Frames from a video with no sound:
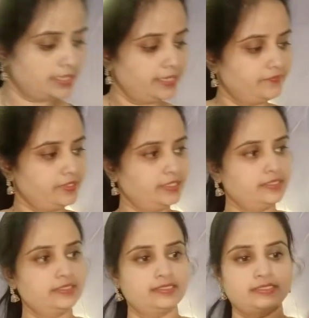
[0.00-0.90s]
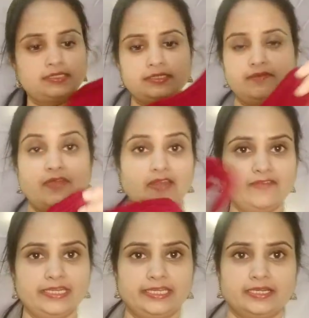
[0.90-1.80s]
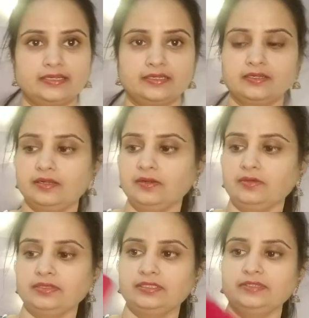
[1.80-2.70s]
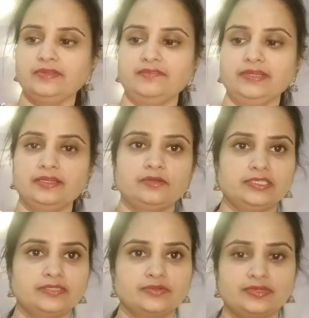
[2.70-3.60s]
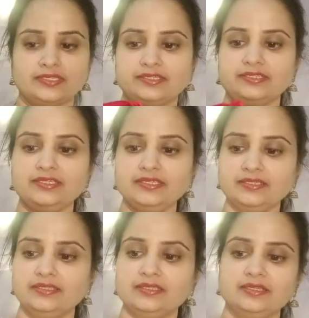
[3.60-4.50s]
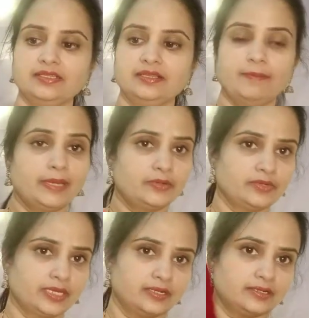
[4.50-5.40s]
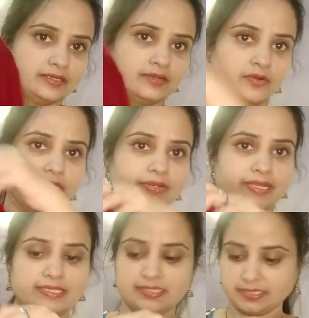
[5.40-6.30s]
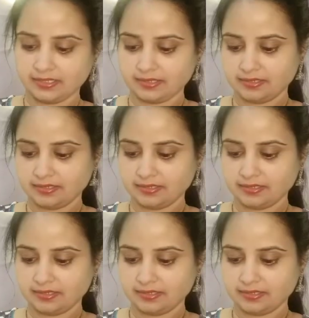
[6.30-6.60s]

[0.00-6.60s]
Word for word: ఐ హ్యావ్ టేకెన్ దిస్ వెల్వెట్ క్లాత్ వెల్వెట్లో తీసుకున్నానండి మరూన్ కలర్ కాంట్రాస్ట్